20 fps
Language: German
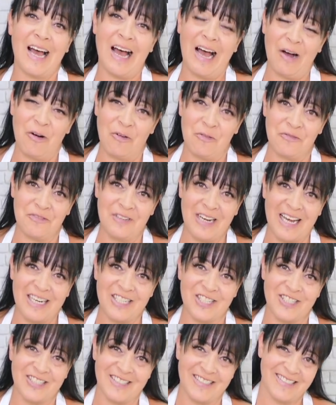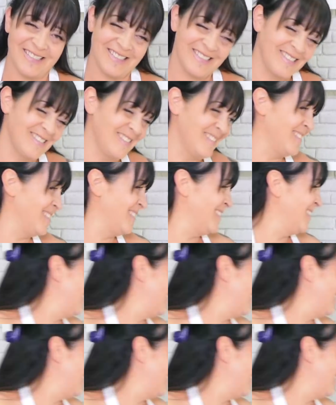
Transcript: aufnasche. Something